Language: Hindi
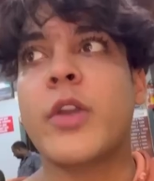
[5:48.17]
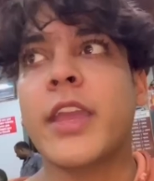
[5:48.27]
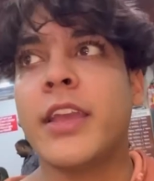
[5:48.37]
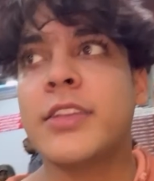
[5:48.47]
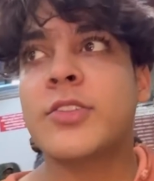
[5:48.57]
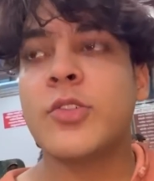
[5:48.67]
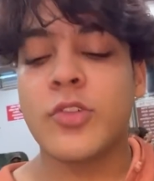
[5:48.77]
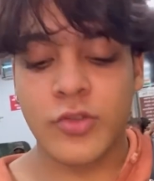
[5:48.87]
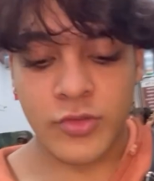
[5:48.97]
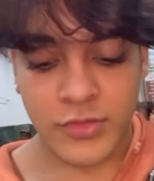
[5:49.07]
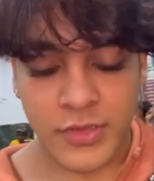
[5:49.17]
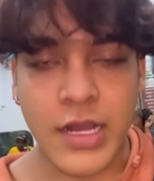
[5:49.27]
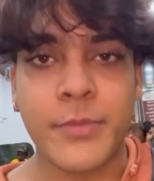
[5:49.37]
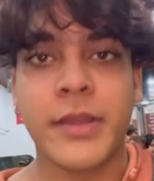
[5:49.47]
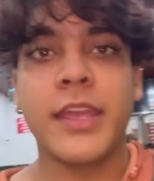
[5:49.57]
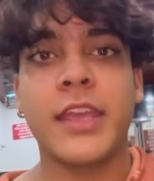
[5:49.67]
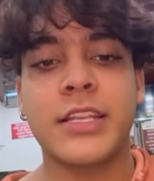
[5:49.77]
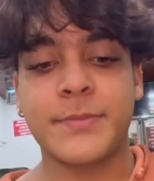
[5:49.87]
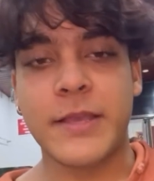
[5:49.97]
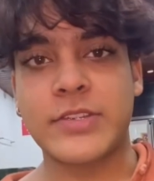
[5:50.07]
हाँ, सो हमने एक
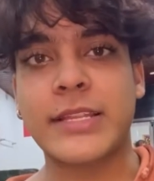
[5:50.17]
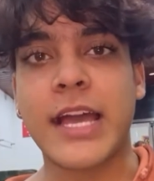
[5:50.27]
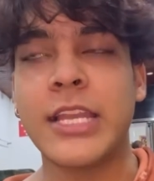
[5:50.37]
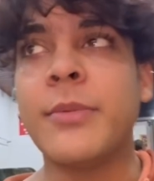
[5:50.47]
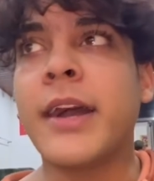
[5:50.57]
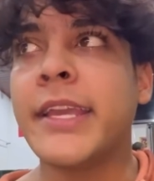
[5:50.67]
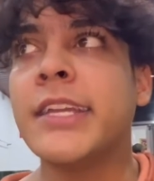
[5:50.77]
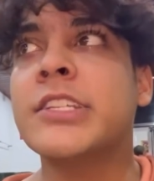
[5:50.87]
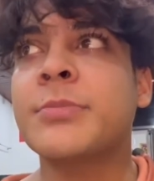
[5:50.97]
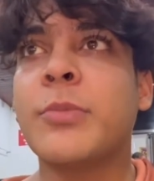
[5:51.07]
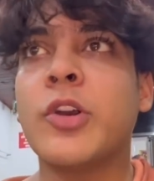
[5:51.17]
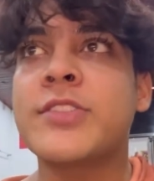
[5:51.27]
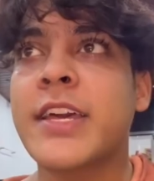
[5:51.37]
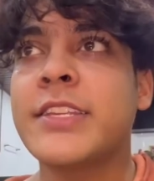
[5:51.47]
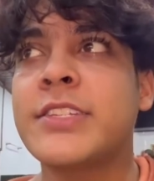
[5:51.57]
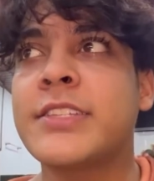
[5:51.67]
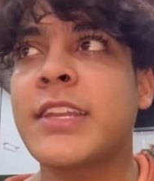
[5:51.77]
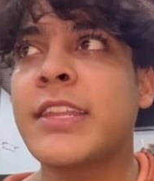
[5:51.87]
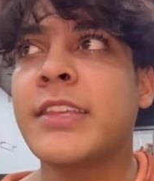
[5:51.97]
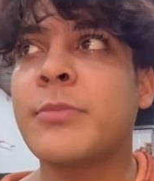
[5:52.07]
स्पेशल थाली मंगाई है जिसमें बहुत सारी चीज़ें
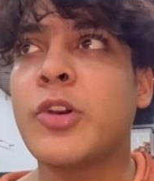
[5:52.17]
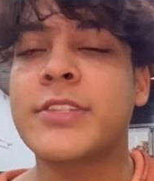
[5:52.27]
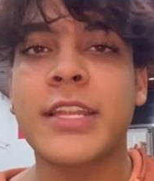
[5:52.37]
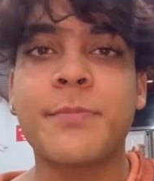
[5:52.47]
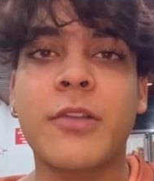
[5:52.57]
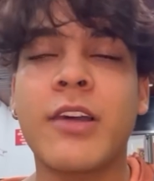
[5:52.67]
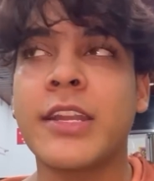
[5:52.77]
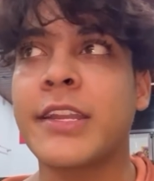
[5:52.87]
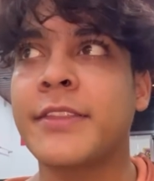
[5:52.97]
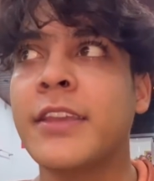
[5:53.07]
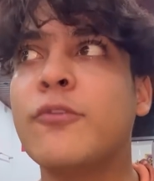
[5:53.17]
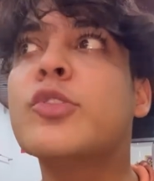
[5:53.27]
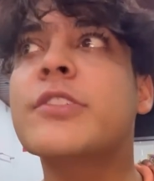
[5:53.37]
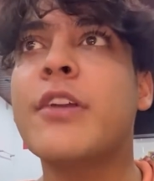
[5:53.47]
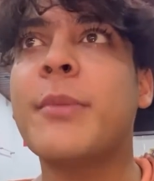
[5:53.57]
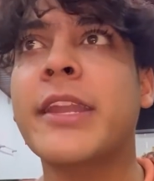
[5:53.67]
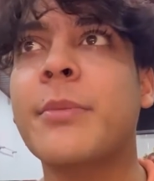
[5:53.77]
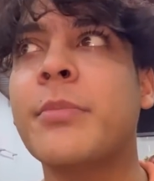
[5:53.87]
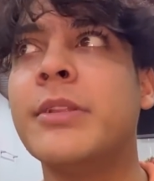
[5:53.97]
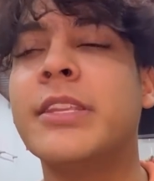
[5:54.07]
रहती हैं बहुत सारे पकवान रहते हैं वो सिर्फ हमारे
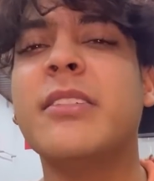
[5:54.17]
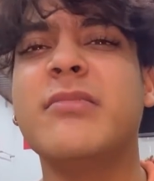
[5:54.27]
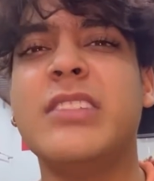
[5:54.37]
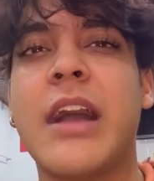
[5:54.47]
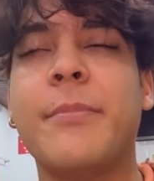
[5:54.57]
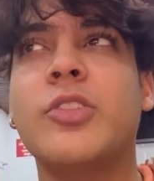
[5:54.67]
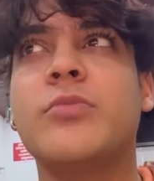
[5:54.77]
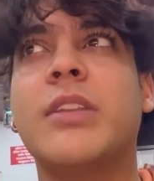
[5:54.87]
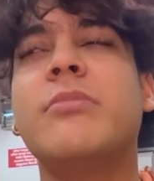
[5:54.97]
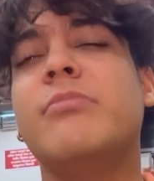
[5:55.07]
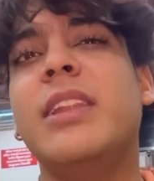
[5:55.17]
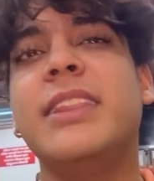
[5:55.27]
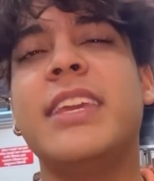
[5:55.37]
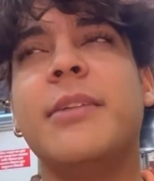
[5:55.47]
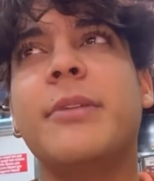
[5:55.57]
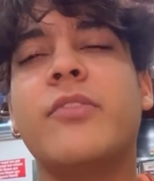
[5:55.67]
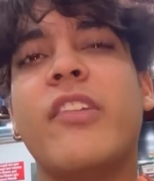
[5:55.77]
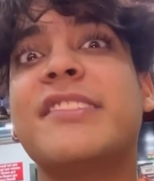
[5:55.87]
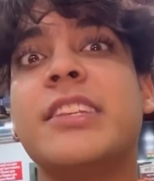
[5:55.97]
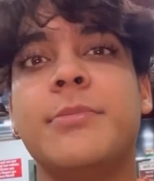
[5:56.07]
यहाँ पर मिलती है यहाँ पे तो मतलब मिलती है पर
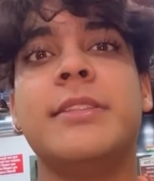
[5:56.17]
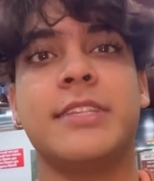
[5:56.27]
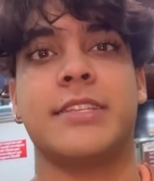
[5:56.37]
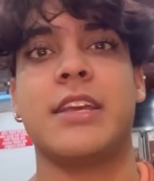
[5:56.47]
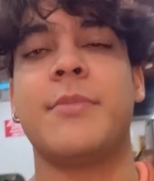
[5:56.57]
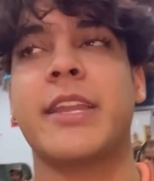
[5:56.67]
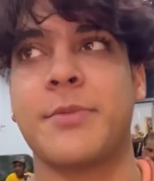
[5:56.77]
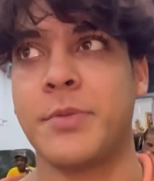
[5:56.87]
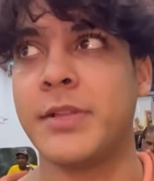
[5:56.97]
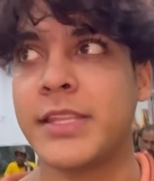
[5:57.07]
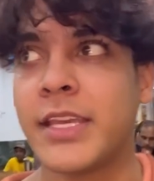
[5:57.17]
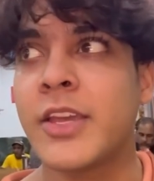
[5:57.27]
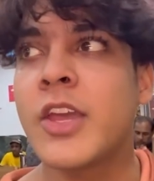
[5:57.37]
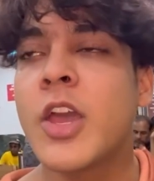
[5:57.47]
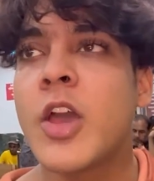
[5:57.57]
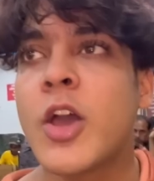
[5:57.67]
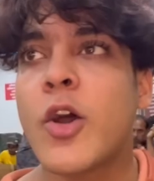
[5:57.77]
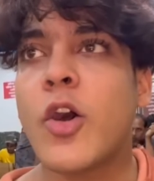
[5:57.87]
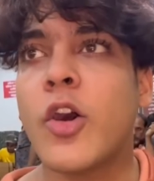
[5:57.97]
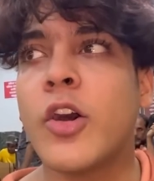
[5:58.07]
वैसे नहीं मिलती है हमारे यहाँ पर मिलती
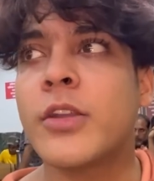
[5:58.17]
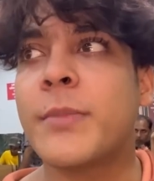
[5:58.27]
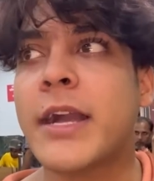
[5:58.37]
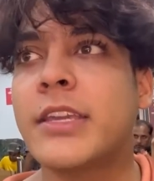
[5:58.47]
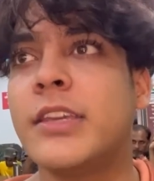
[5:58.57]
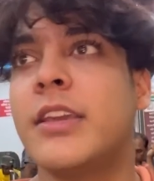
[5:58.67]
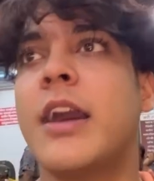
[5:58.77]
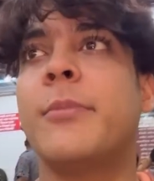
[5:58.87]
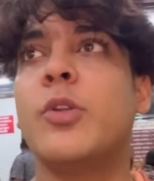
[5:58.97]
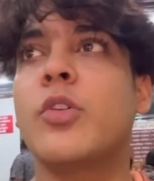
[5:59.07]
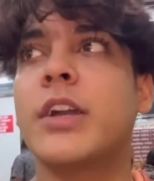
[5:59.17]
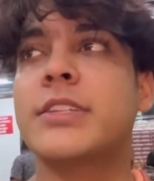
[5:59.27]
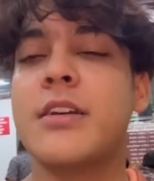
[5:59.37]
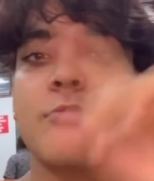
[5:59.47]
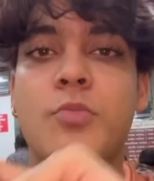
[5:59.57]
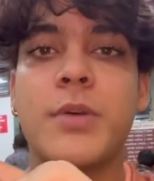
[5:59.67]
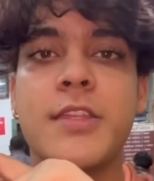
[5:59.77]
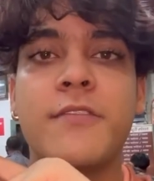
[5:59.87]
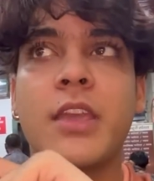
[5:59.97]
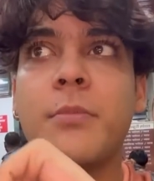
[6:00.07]
है और बाकी हम लोग ऐसा मुंबा
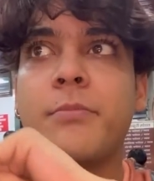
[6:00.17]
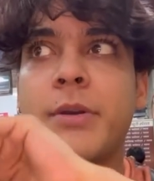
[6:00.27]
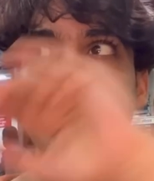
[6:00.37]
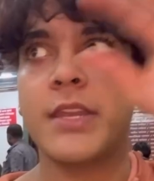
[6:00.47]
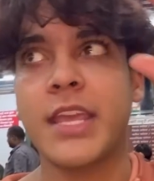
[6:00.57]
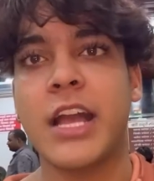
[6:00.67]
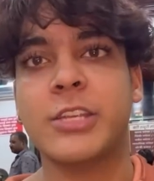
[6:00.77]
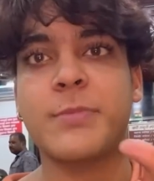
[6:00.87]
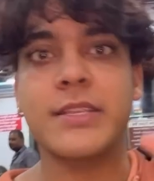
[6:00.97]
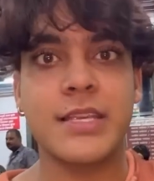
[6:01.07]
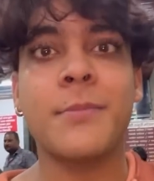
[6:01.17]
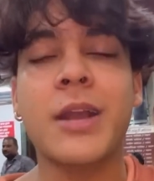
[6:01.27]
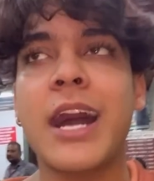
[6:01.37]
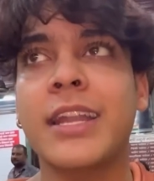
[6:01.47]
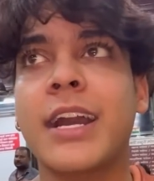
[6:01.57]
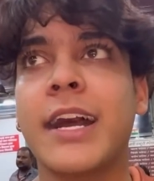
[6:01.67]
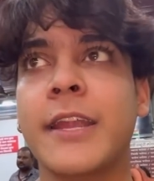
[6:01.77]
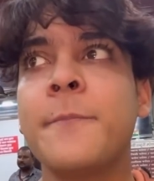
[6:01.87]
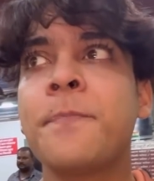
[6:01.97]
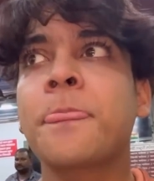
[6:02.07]
देवी के मंदिर के आसपास ही हम खाना खा
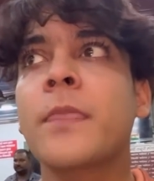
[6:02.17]
रहे हैं